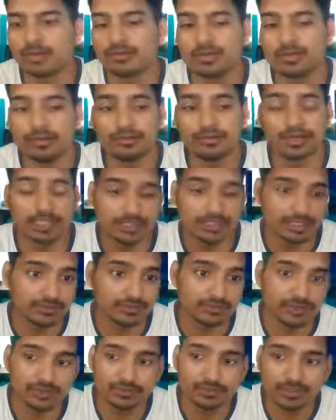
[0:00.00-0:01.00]
आपका वेरीफिकेशन
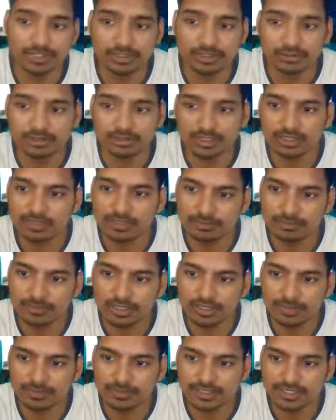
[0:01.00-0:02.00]
फिर भी नहीं होता है तो
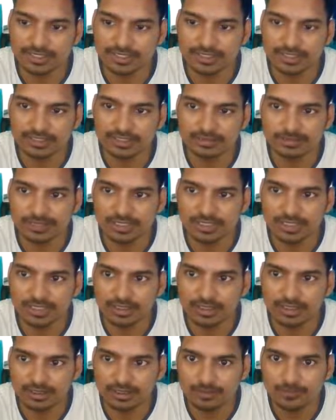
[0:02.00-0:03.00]
आपको यहाँ पे सेटिंग्स में
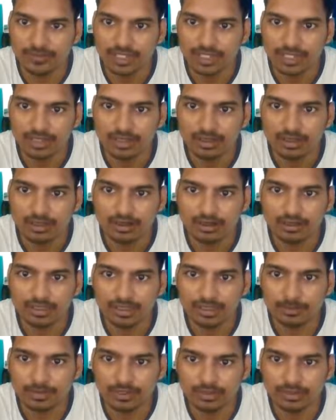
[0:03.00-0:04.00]
जाना है और
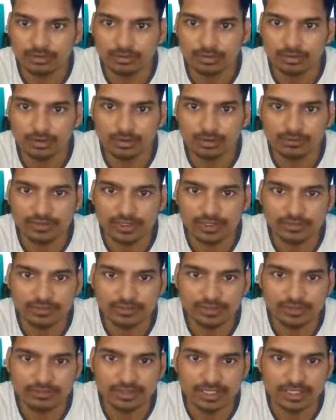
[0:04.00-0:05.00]
यहाँ पे देखो ओपनर
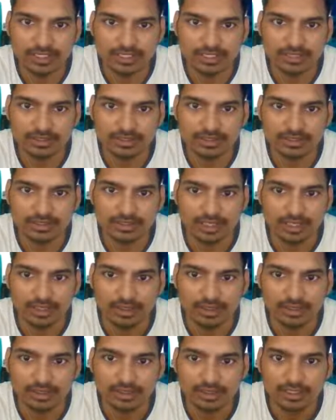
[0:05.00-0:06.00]
वेरीफिकेशन लिख रहा है
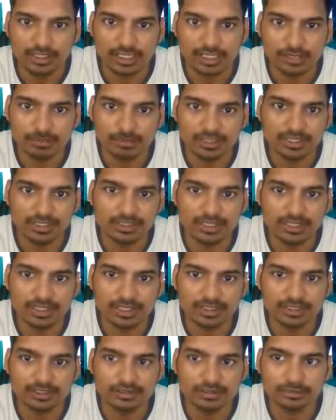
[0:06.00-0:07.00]
यहाँ पे लिख रहा
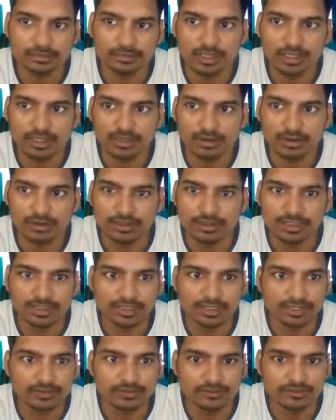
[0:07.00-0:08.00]
है कि यू आर
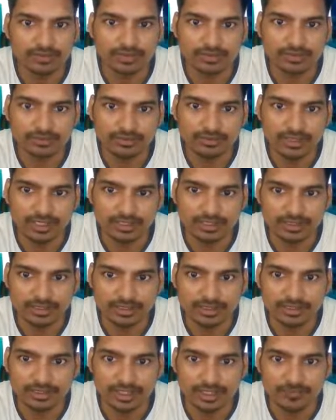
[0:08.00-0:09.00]
ऑलरेडी वेरीफाइड
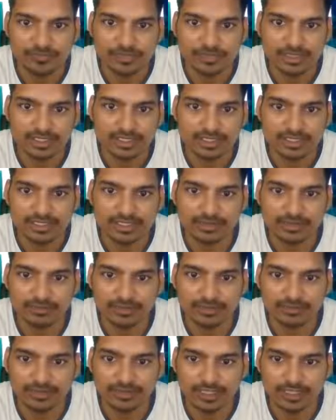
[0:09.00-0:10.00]
ठीक है एच
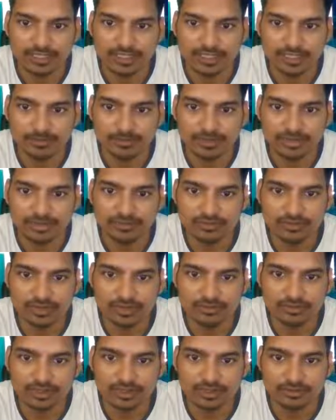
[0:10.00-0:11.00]
फाइल से यहाँ पे जो है
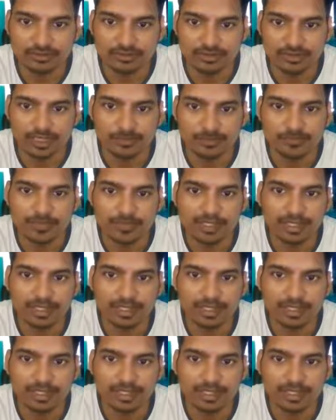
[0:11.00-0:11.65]
वेरीफाइड हो गया